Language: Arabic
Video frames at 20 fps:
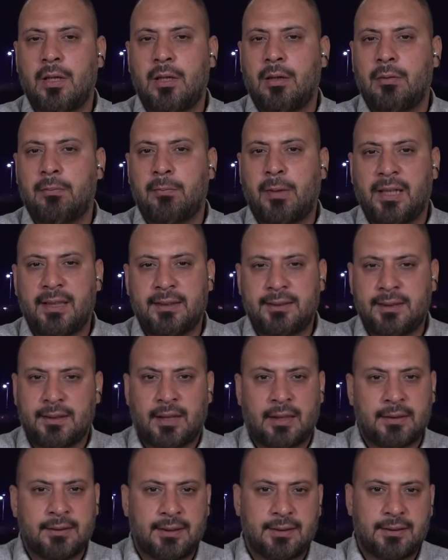ما يزيد
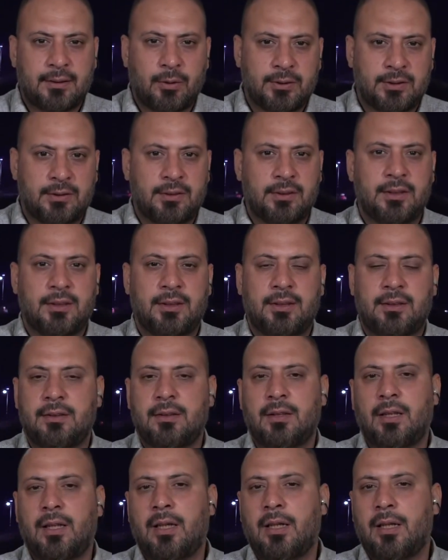عن 66
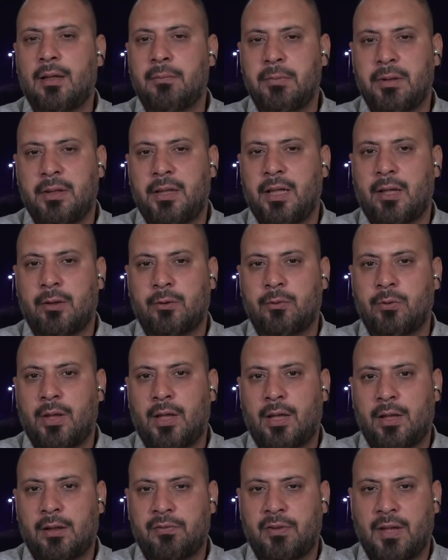آه، مليار
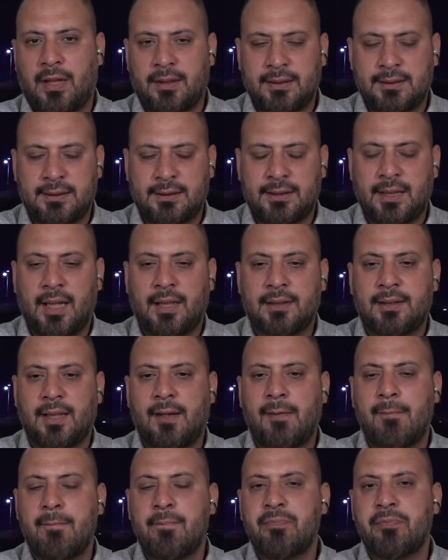دولار فهذه الزياده
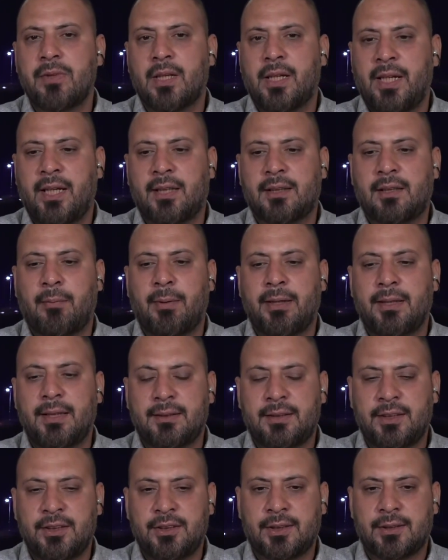هي طبعا
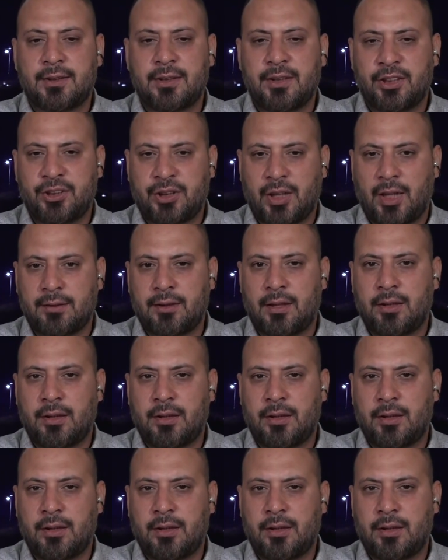نتيجة النشاط اللي